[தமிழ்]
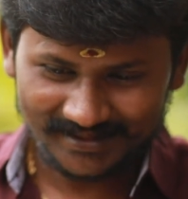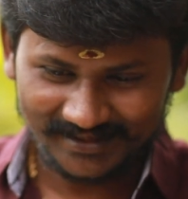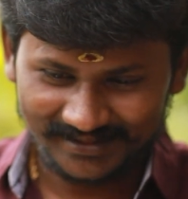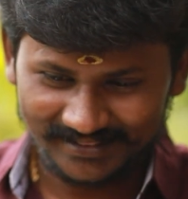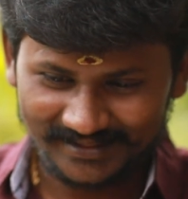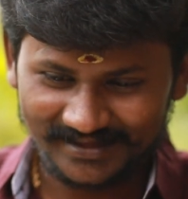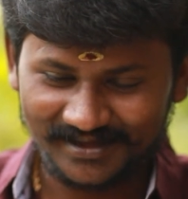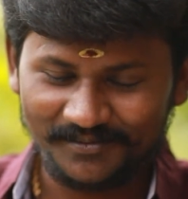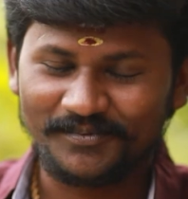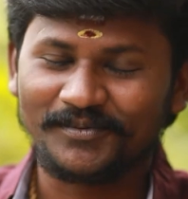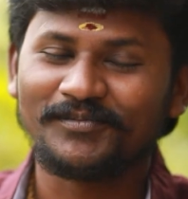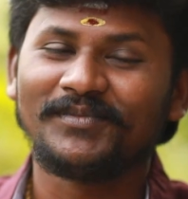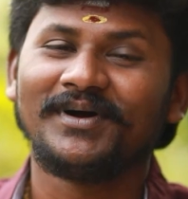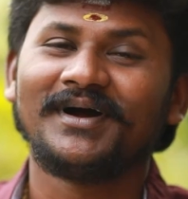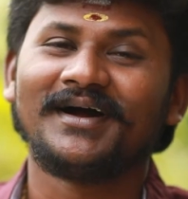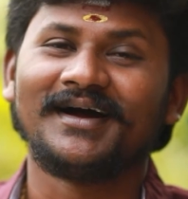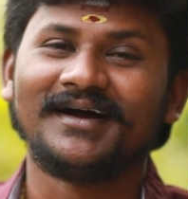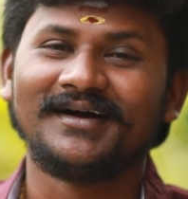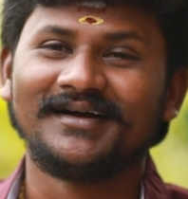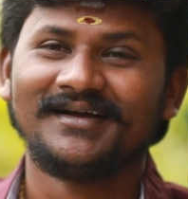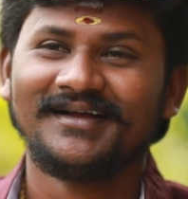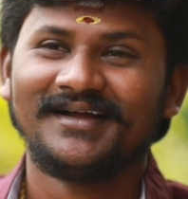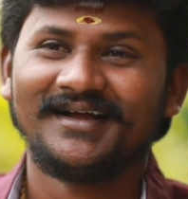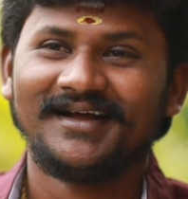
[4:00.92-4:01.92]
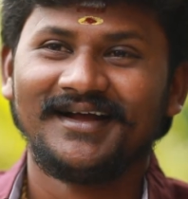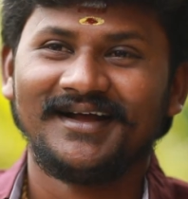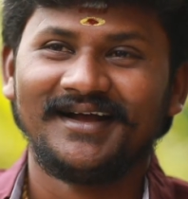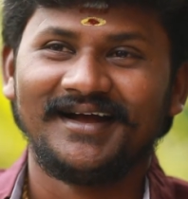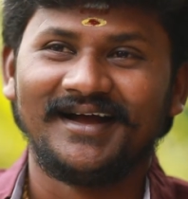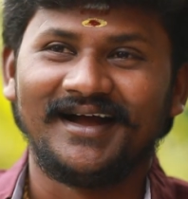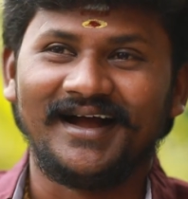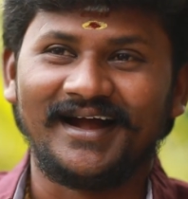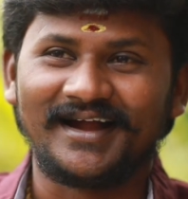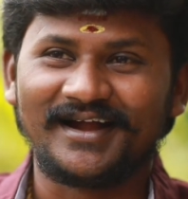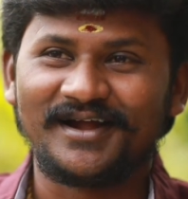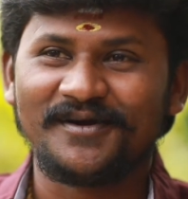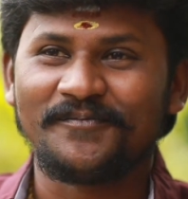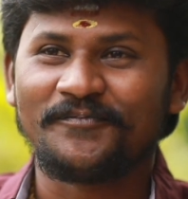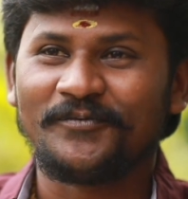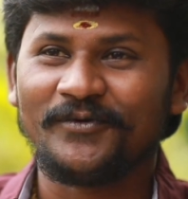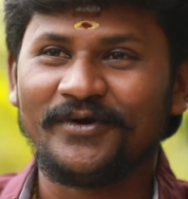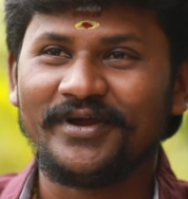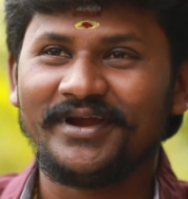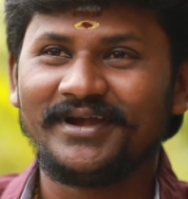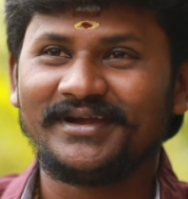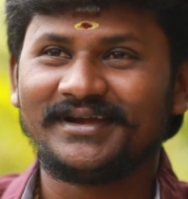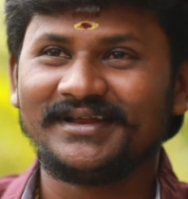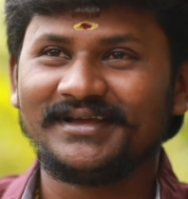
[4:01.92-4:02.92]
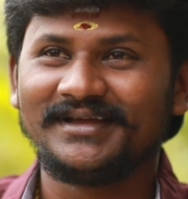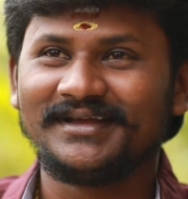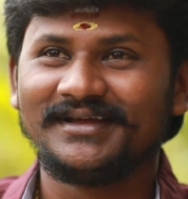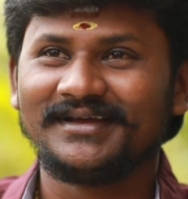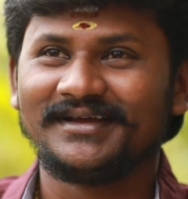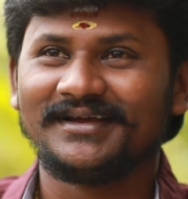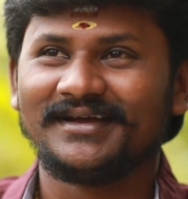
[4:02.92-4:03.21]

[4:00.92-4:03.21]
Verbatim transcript: அதுக்கப்புறமா அங்கே போயிட்டு